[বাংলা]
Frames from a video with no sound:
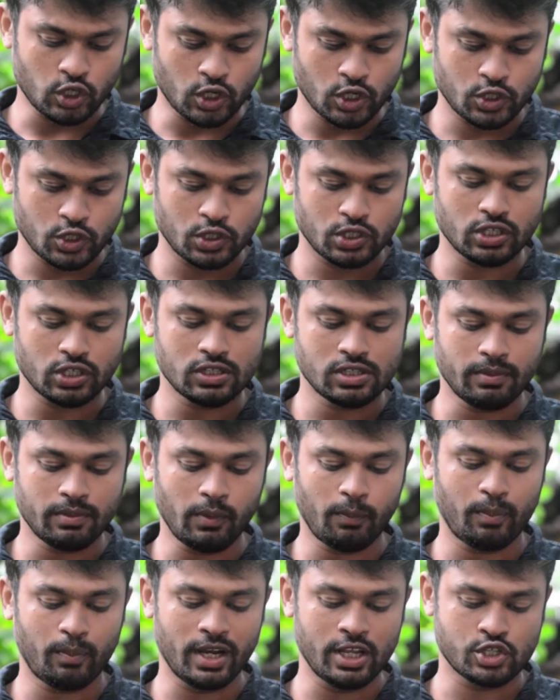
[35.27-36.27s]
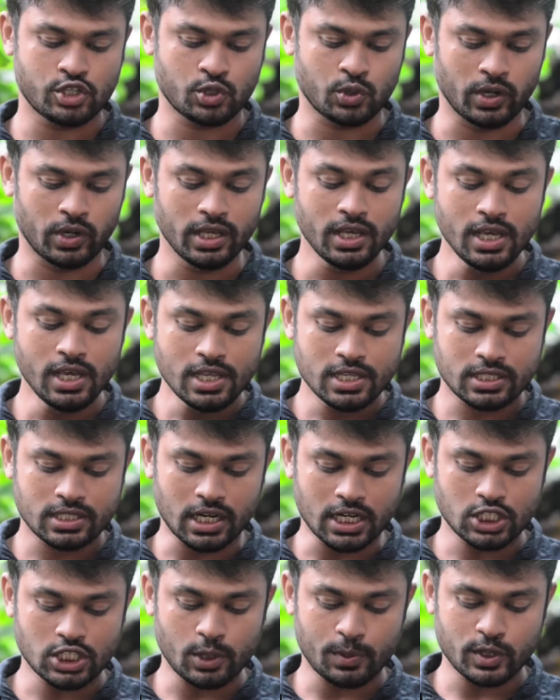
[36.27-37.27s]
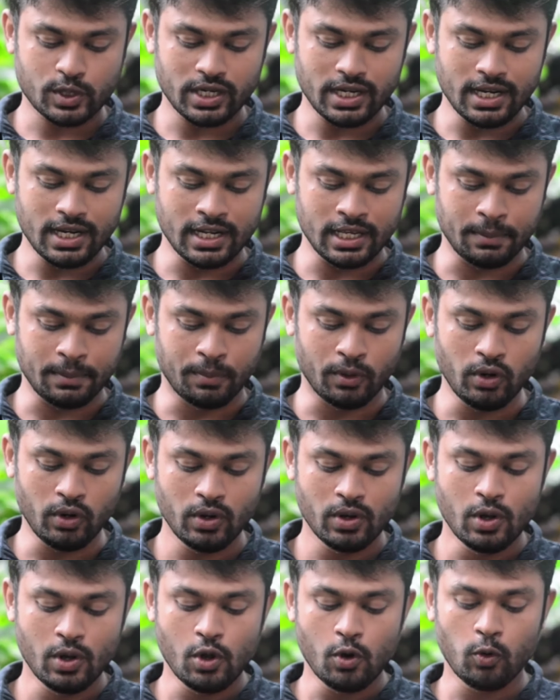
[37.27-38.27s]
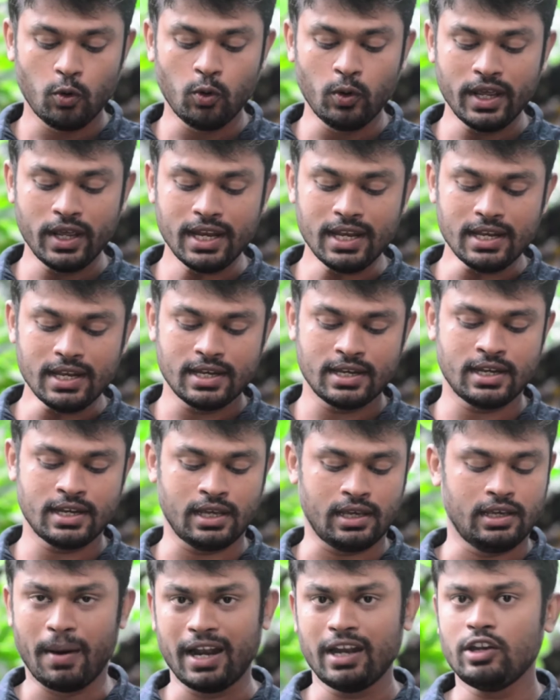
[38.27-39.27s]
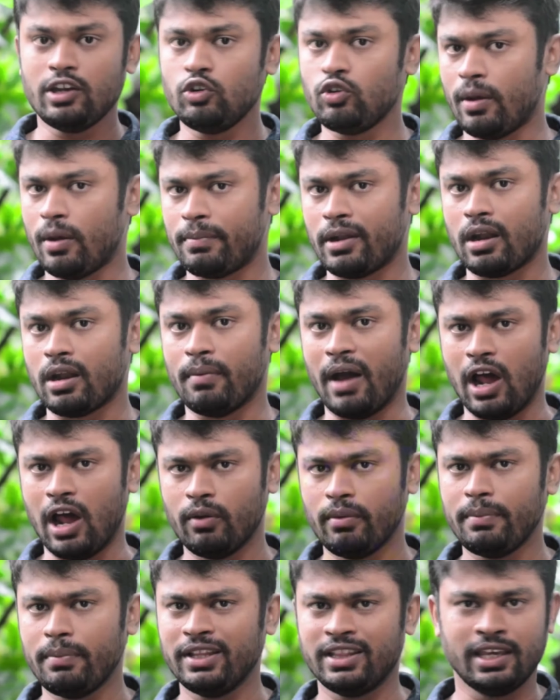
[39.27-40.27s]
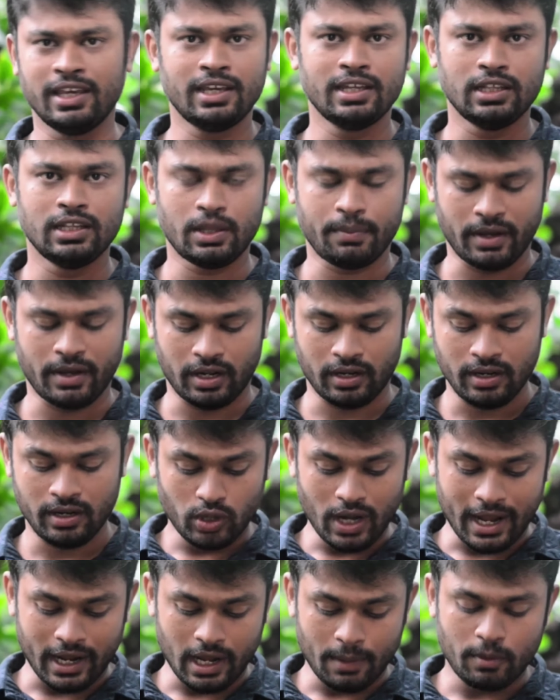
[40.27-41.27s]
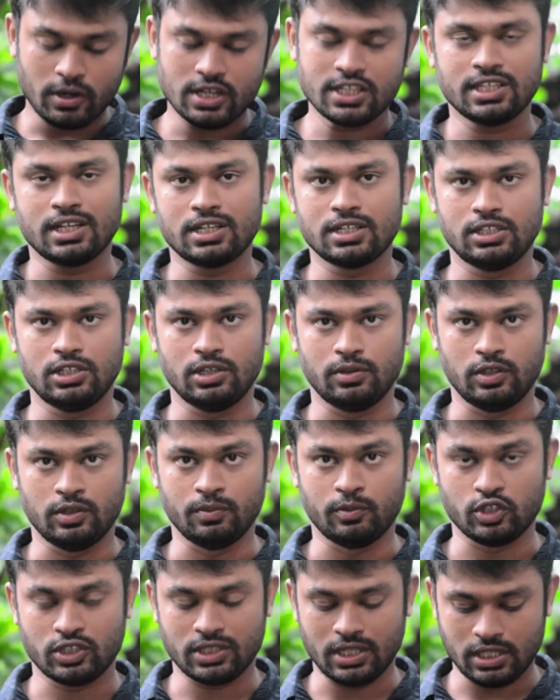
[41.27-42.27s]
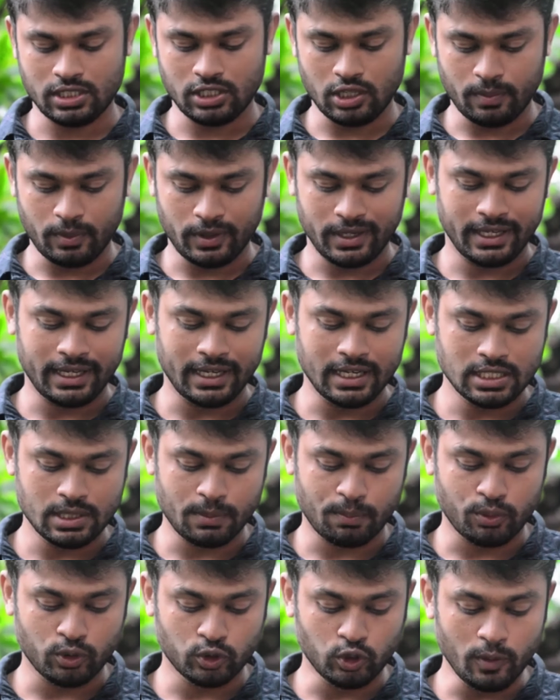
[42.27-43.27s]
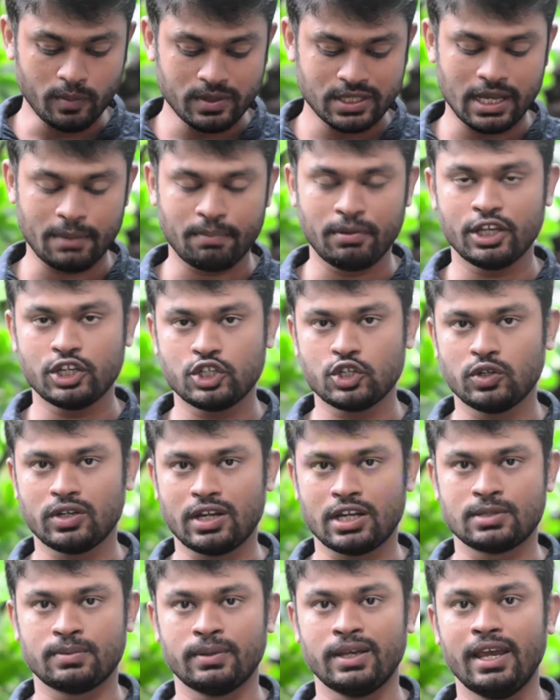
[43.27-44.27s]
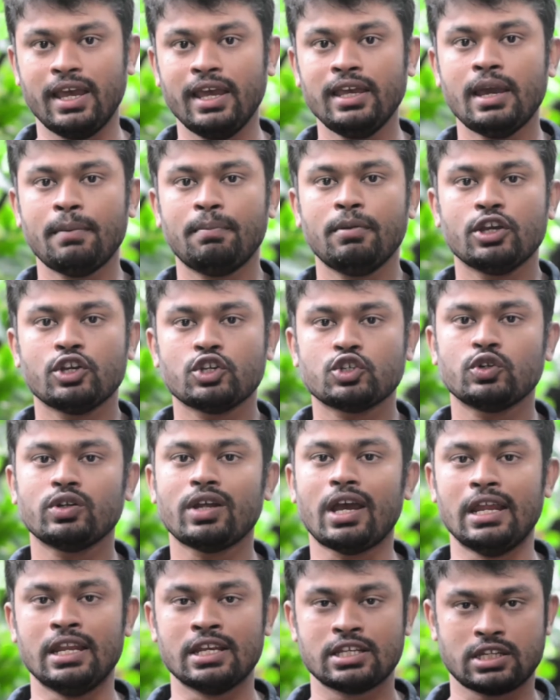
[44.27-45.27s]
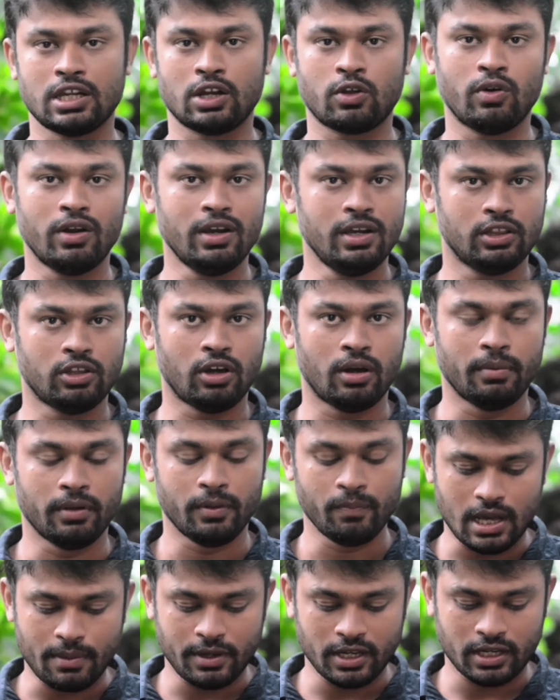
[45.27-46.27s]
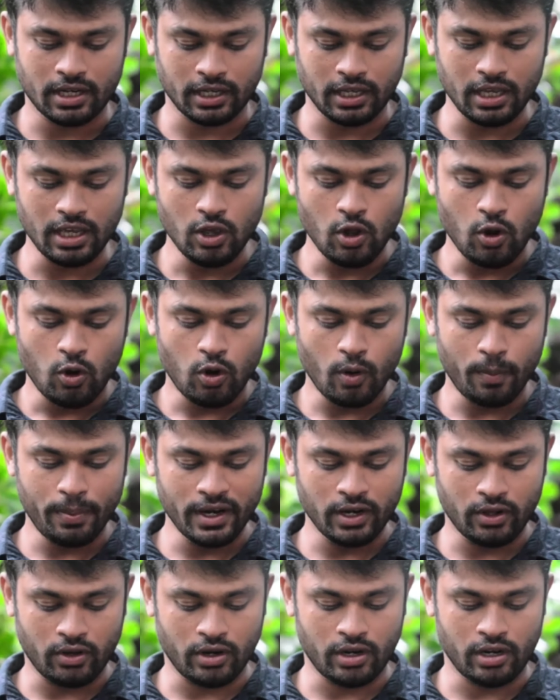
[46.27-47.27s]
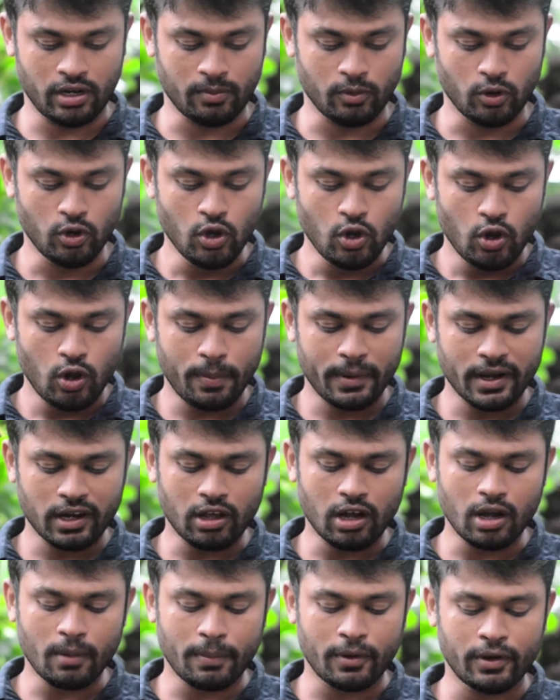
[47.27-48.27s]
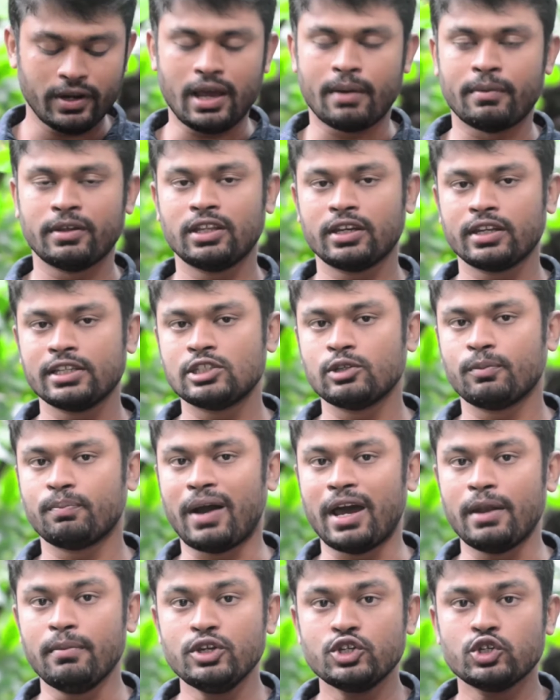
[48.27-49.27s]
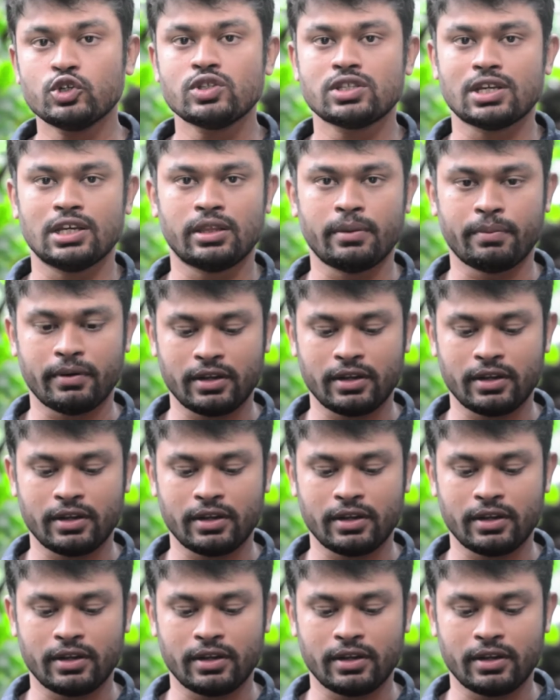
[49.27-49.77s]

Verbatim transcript: সরাসরি চলে যাবো প্লে স্টোরে সার্চ অপশনে লিখবো উইন ডে বানানটা আপনারা ভালোভাবে দেখে নিতে পারেন তো লেখার পর সার্চ দিয়ে দেবো সার্চ দেওয়ার পর এখানে যে প্রথম যে অ্যাপ্লিকেশনটা আসবে এই অ্যাপ্লিকেশনটা ইনস্টল করে নিতে হবে আমি এটাকে ওপেন করে নেব ওপেন করার পরই আমাদের কিছু পারমিশন চাইতে